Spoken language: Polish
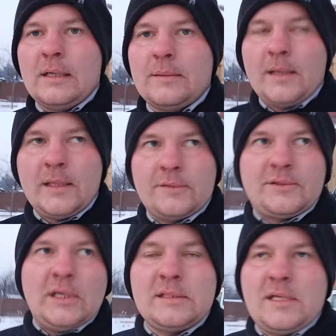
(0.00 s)
Pamiętajcie,
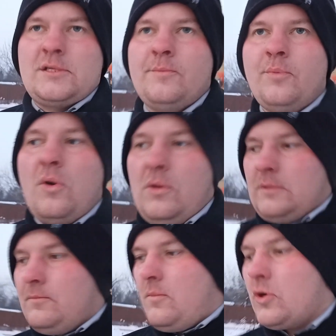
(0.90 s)
to jest znaczy błąd.
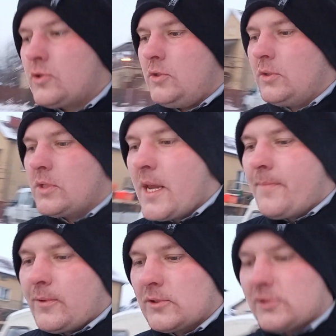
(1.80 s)
Może ono nie
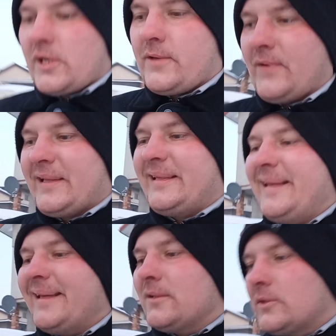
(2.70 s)
podgrzewa,
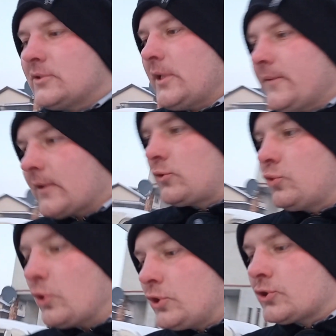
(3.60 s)
nie dogrzewa.
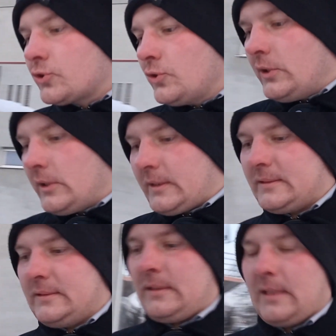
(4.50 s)
Któryś czujnik
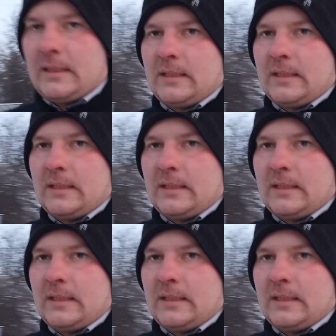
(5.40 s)
jest nie tak.